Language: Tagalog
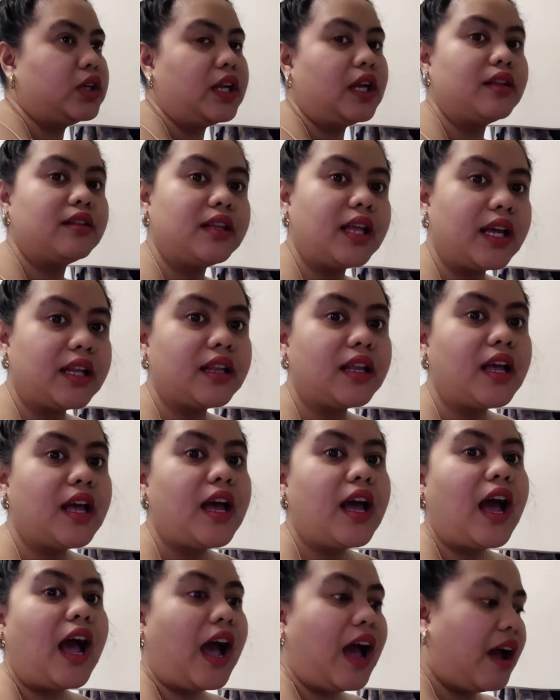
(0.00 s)
And then,
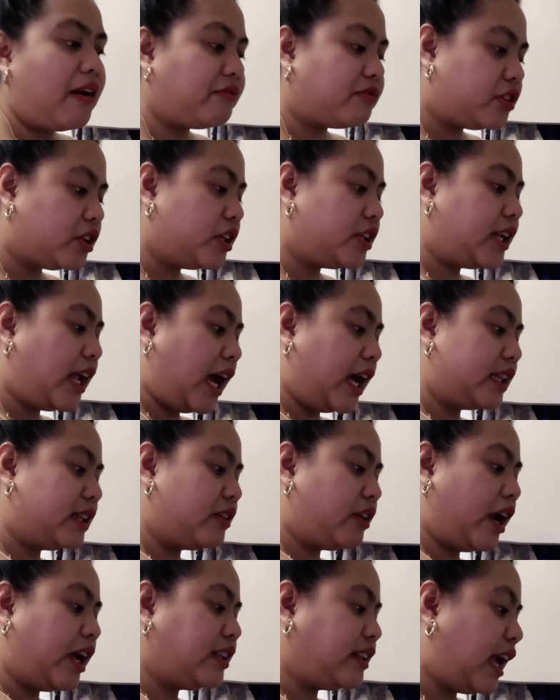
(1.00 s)
after that,
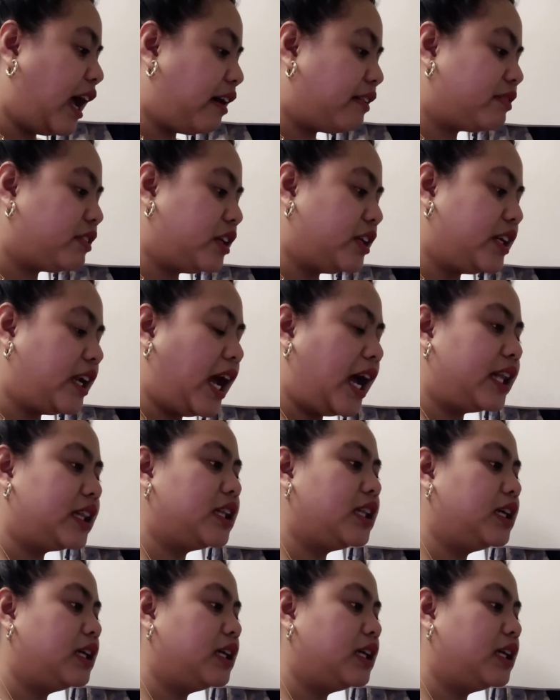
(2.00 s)
right after that,